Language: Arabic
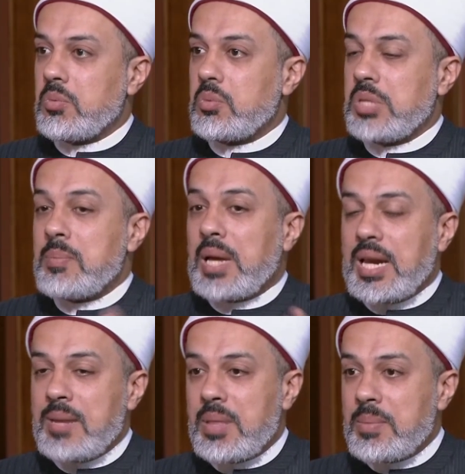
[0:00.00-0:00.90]
زي ما
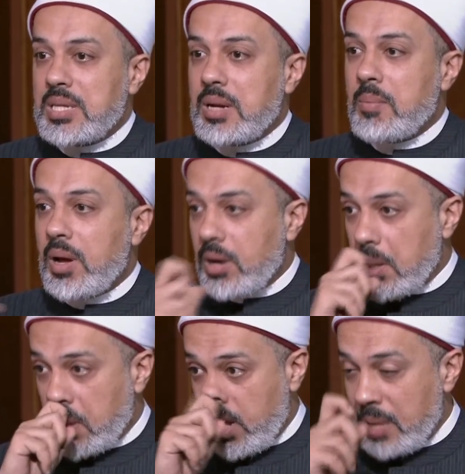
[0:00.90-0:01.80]
اتكلمنا مثلا مرة
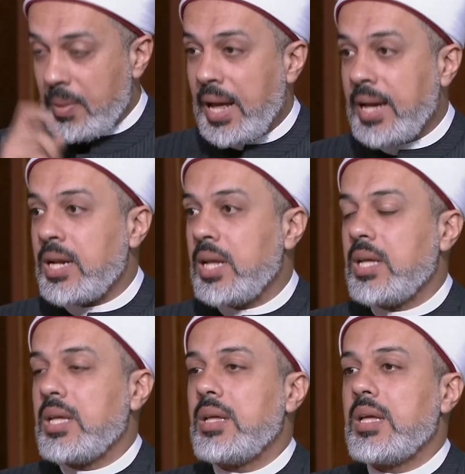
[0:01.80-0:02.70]
قريبا عن
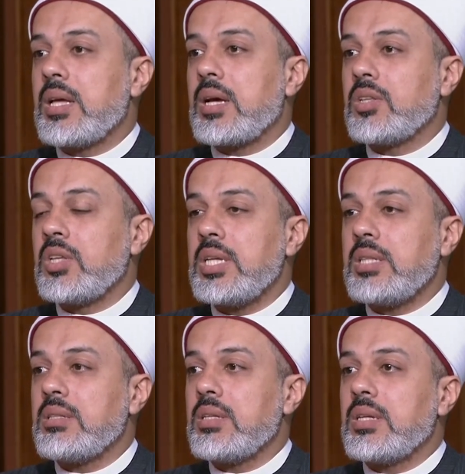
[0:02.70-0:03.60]
آه، قضية
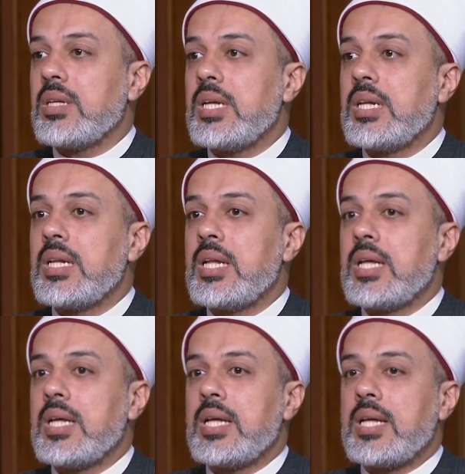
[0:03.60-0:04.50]
ال
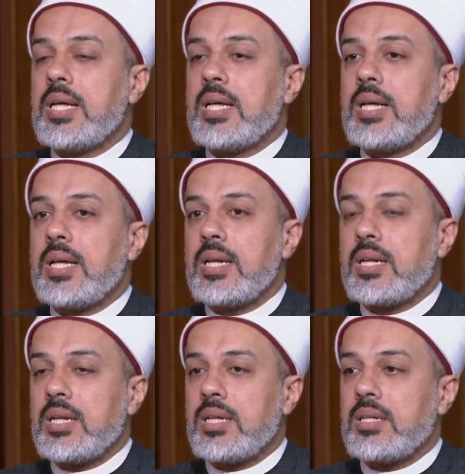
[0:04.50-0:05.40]
آه،
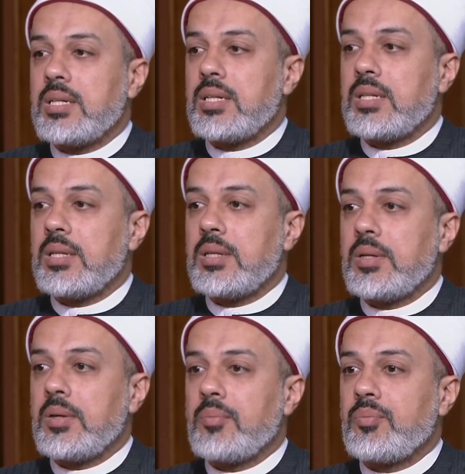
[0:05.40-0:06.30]
ال آه،